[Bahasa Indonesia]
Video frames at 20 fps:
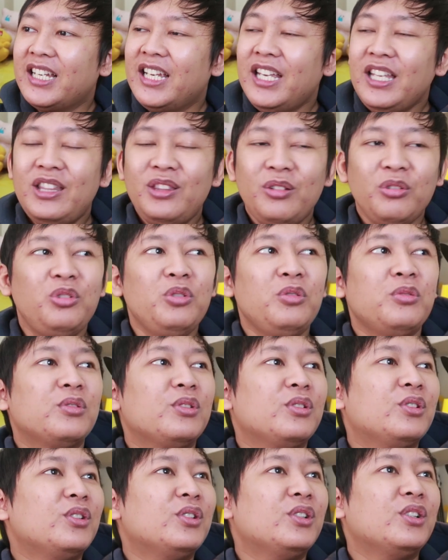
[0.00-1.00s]
Itu tuh
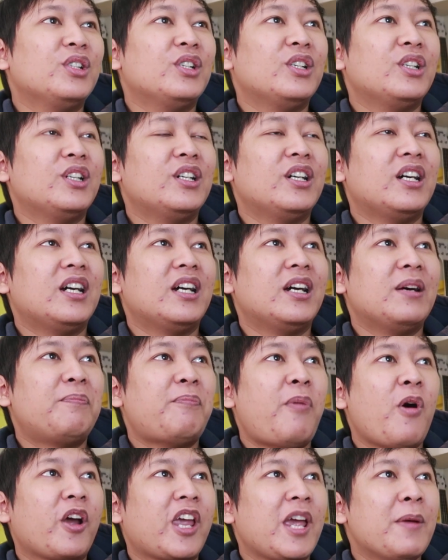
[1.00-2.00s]

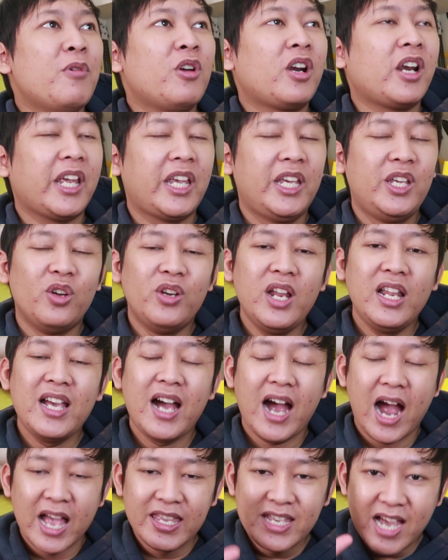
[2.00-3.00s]
Pokemon regional
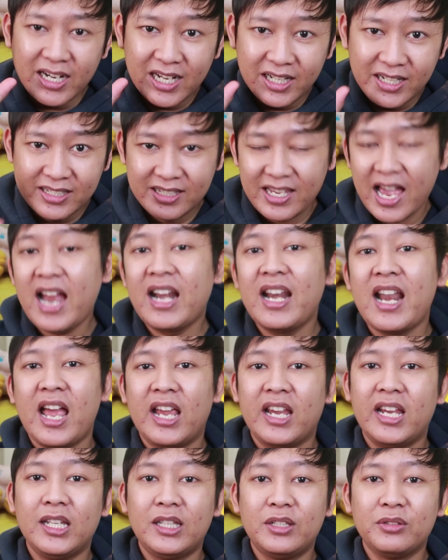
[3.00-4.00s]
yang hanya ada di sana
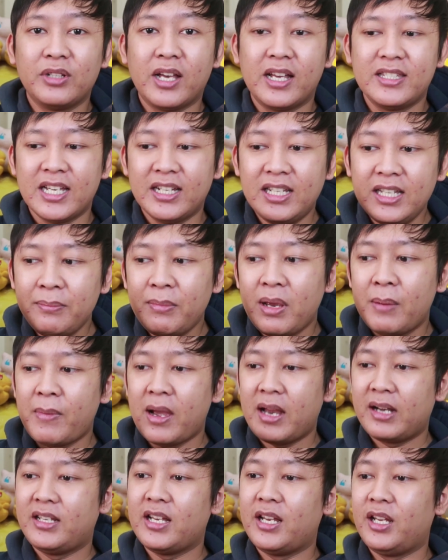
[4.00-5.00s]
gitu ya. Jadi
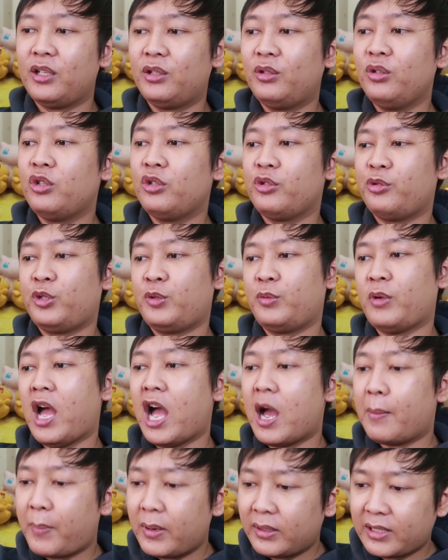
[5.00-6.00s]
memang dia itu
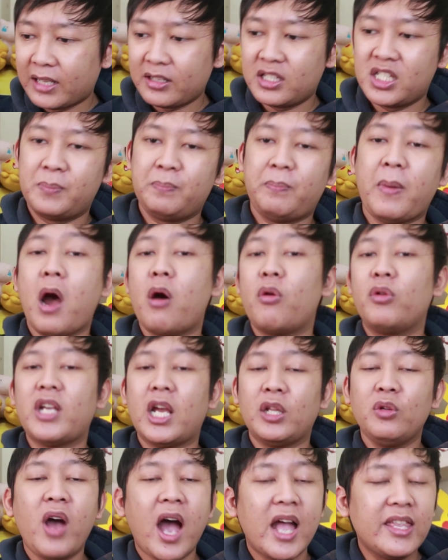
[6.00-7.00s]
habitat
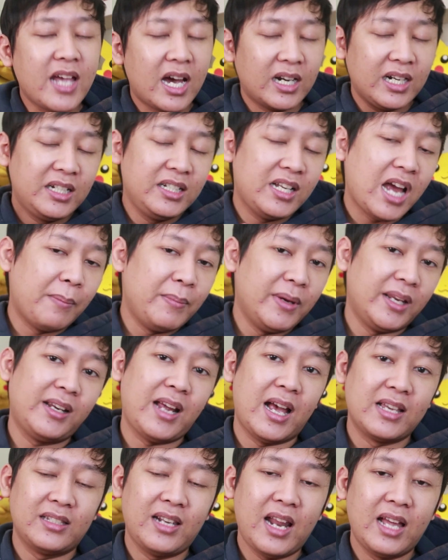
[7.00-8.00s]
spawnnya tuh hanya ada di
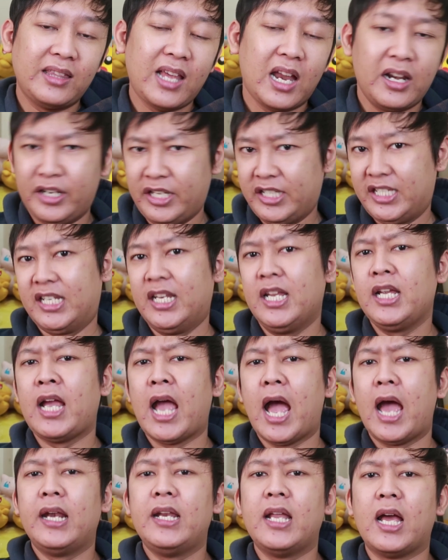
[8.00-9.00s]
Amerika Selatan, di sini
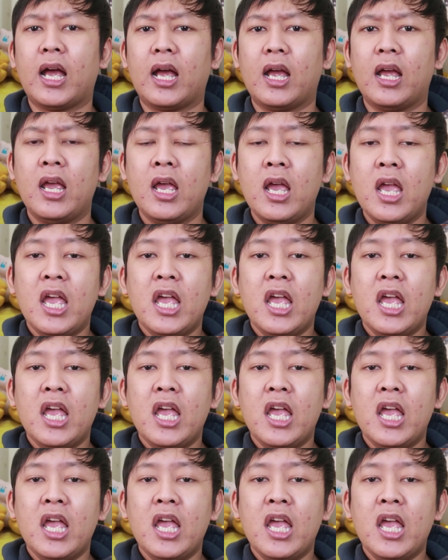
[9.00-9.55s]
nggak ada.